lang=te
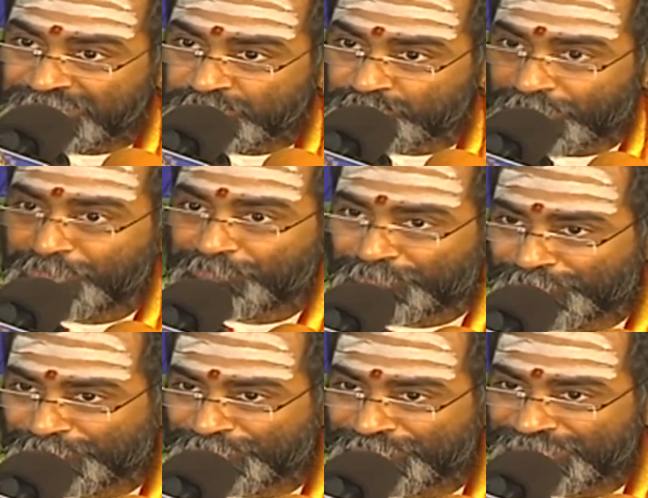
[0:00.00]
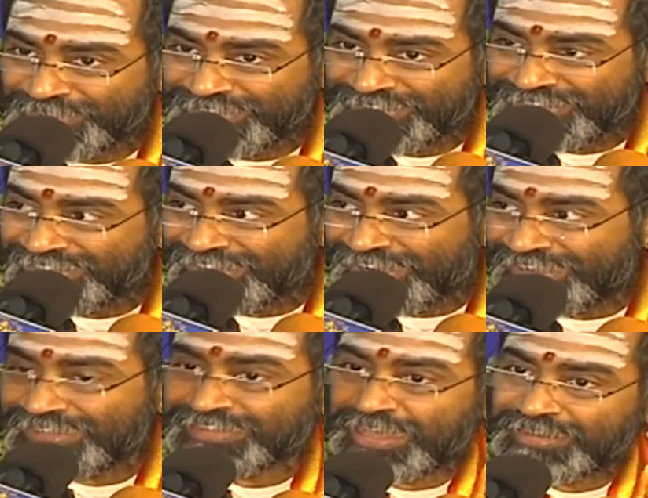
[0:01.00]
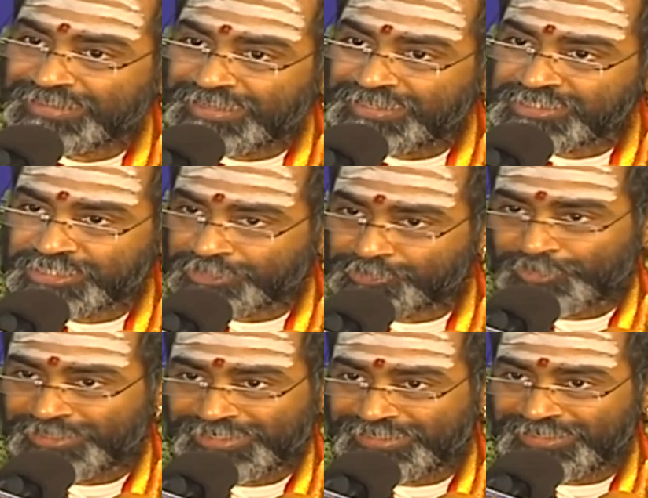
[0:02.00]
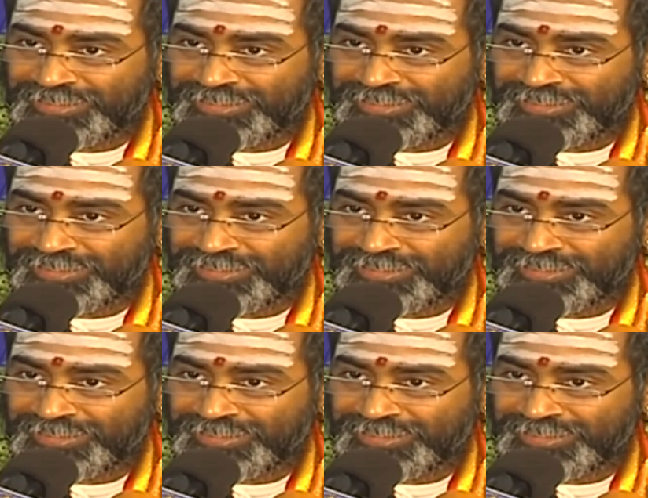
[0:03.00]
స్వయంభు అంటే తనదైన శక్తులని